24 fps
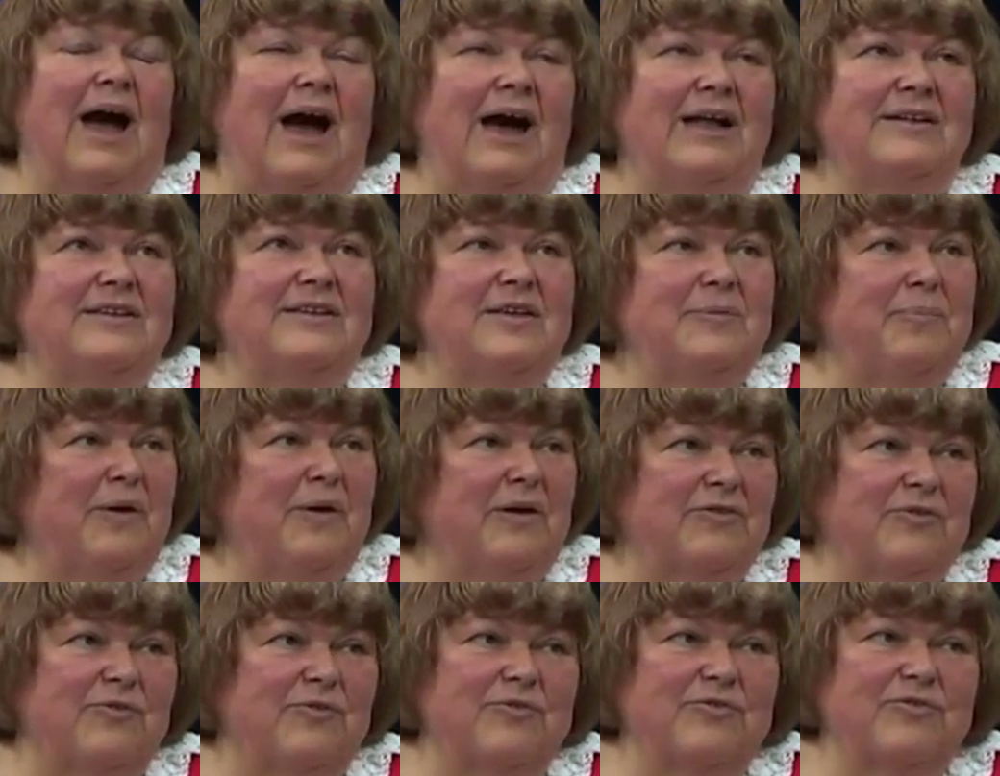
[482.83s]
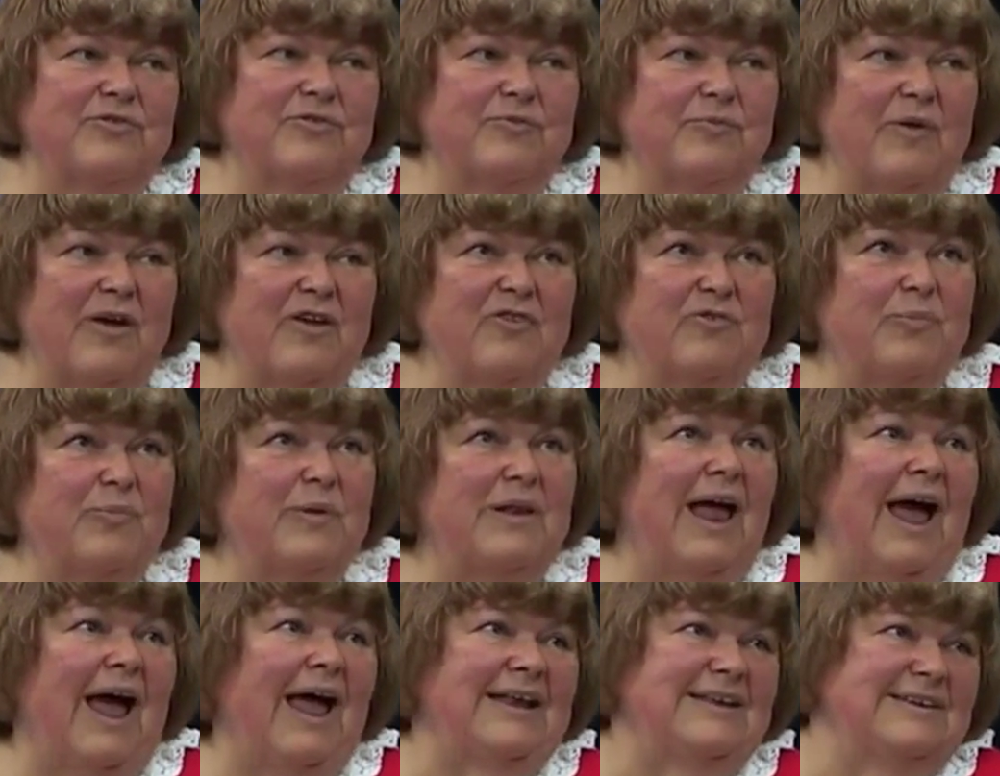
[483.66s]
Hat die Person zum
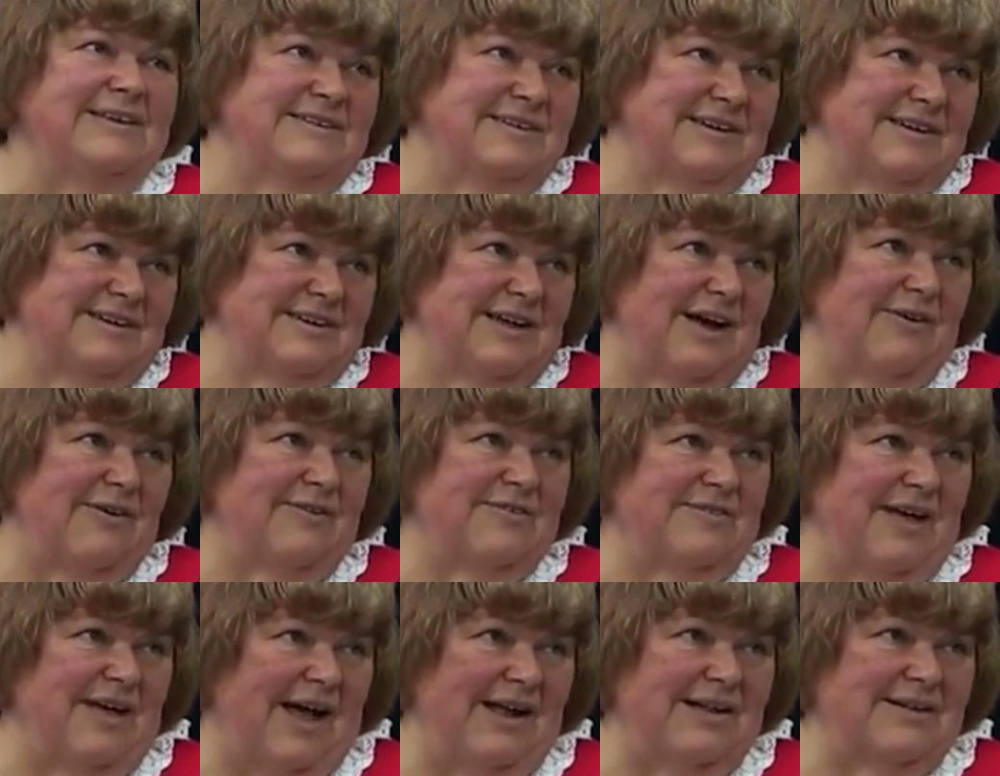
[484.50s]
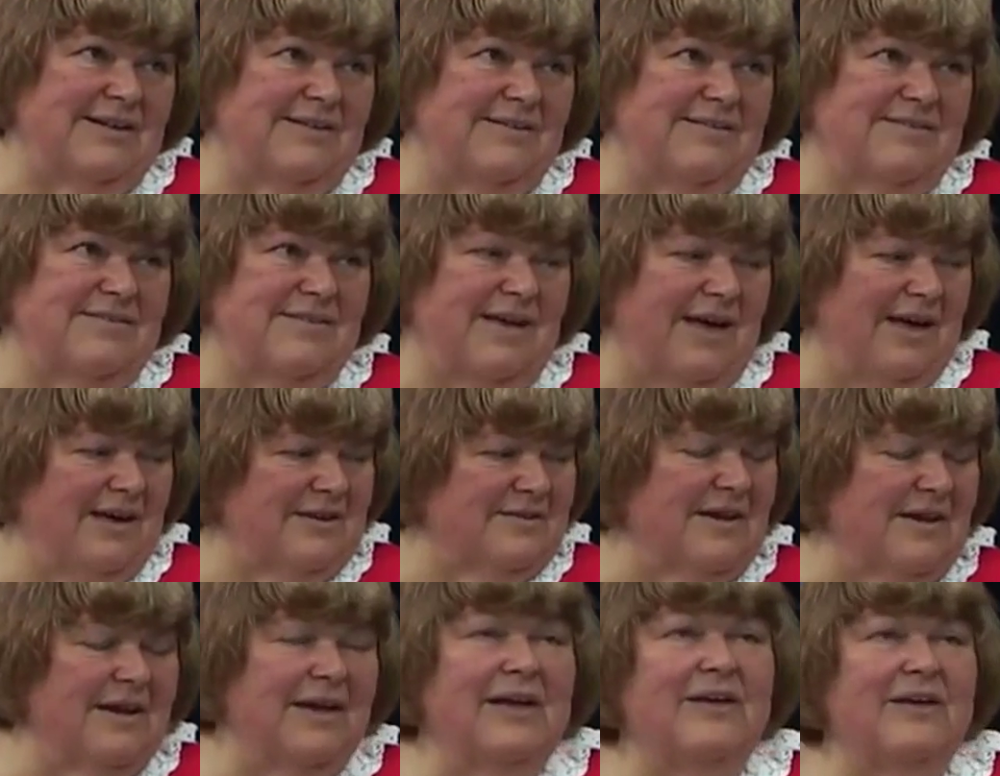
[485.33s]
Beispiel einen Täter aus der alten
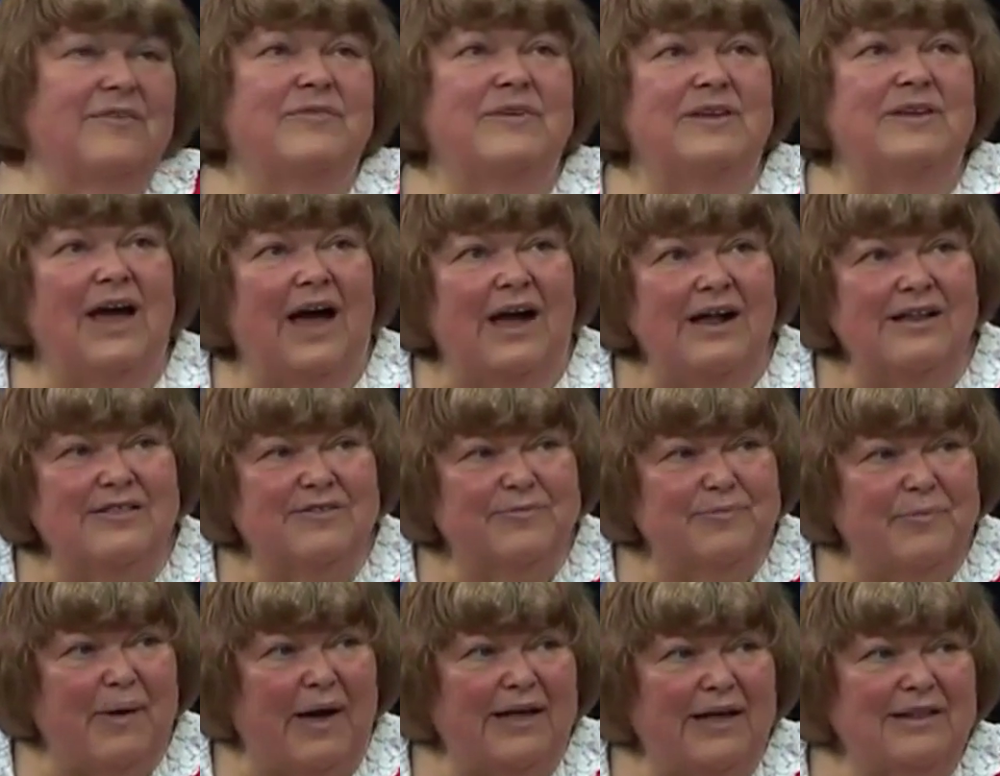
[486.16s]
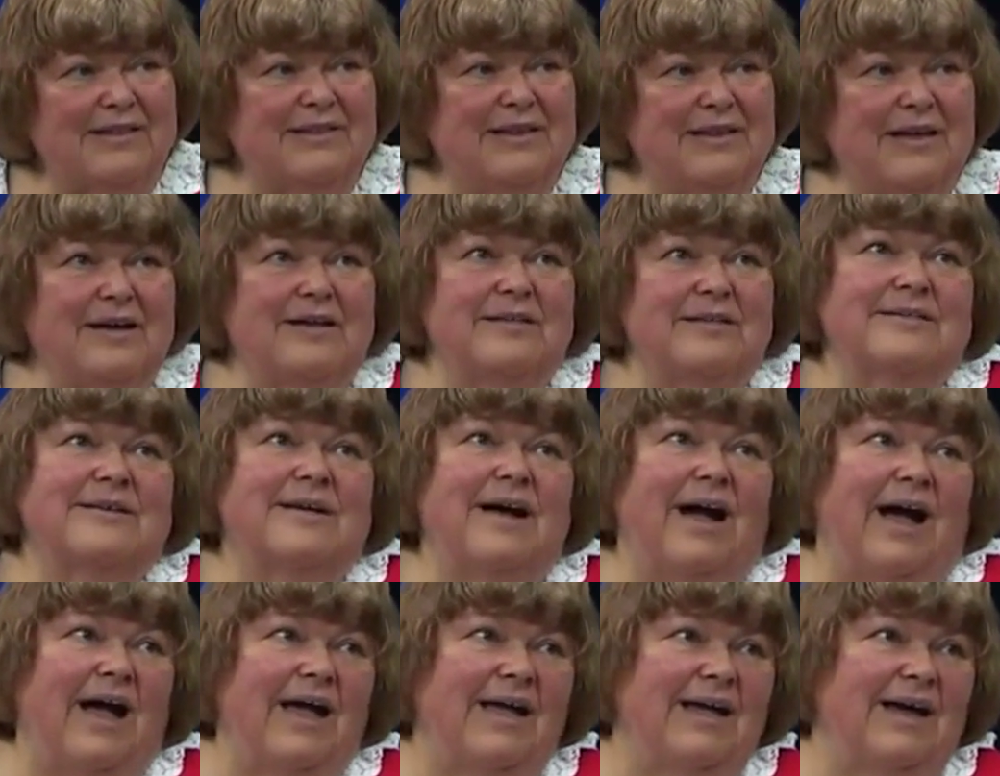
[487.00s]
Zeit wieder als Partner
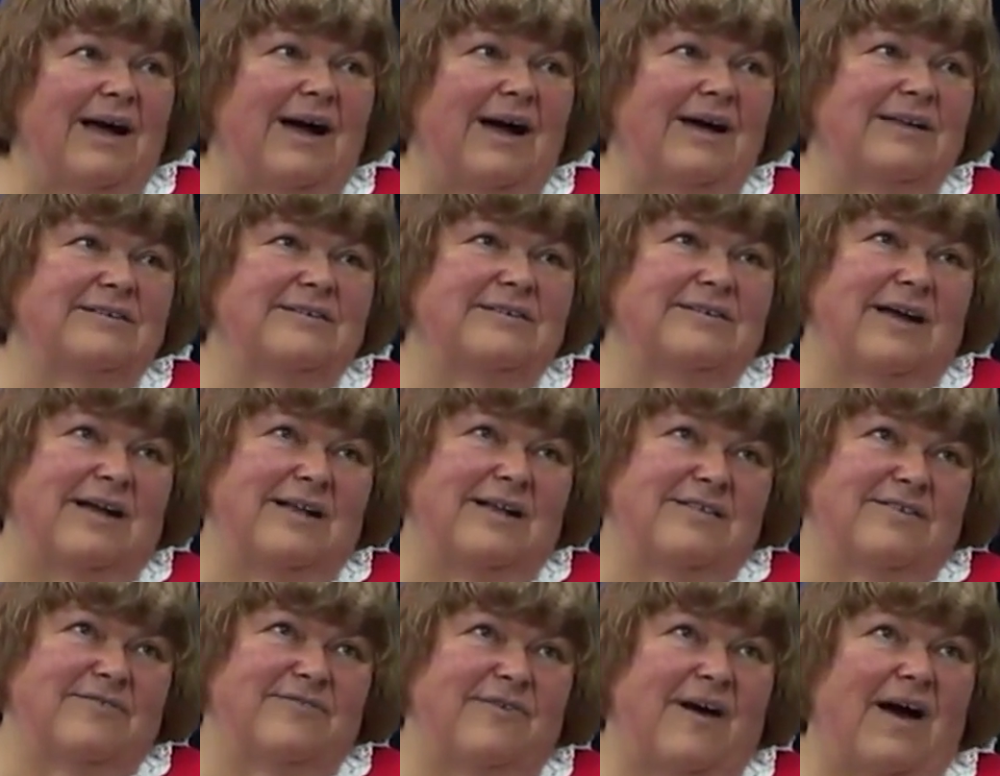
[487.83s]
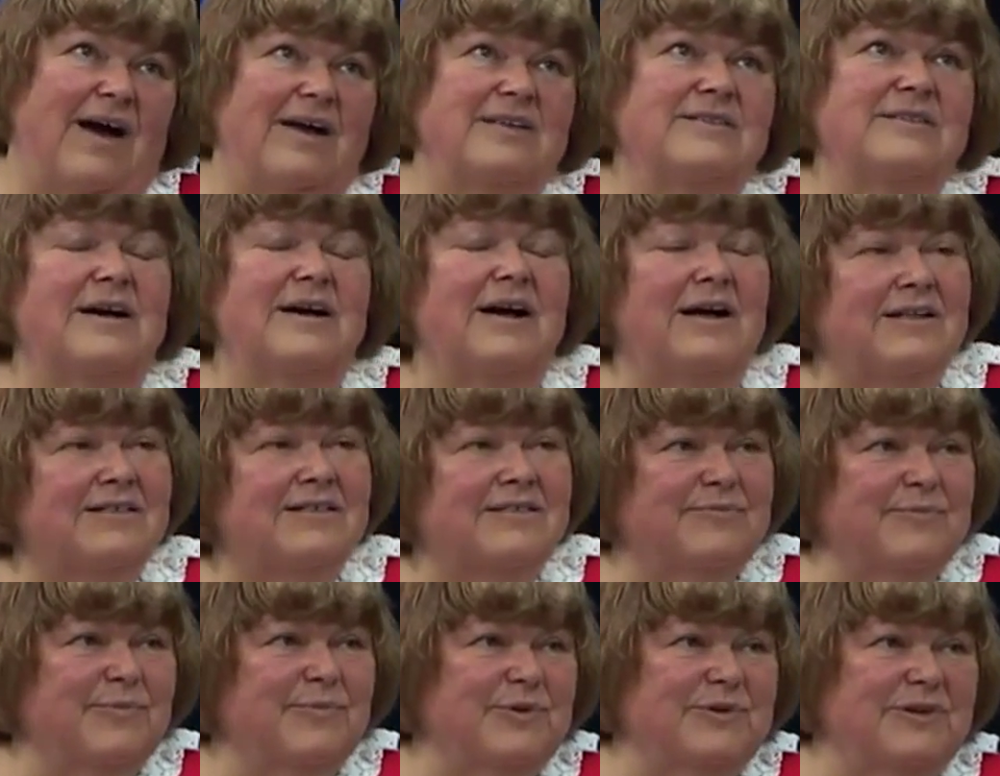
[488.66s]
geheiratet, als Vater,
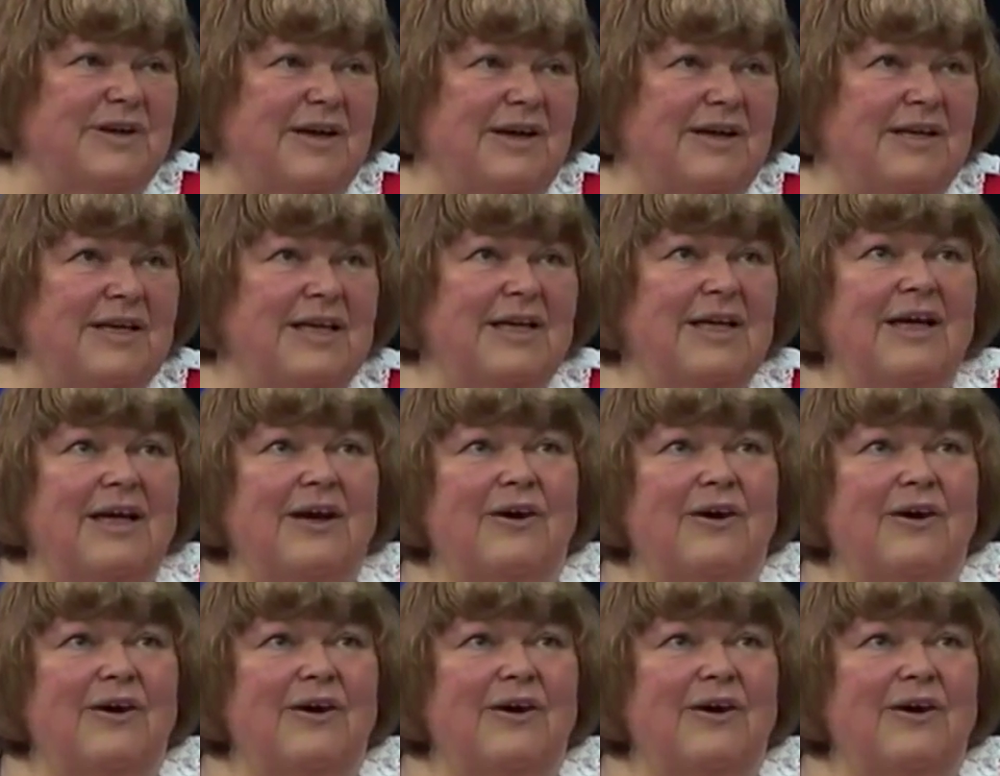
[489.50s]
als Mutter?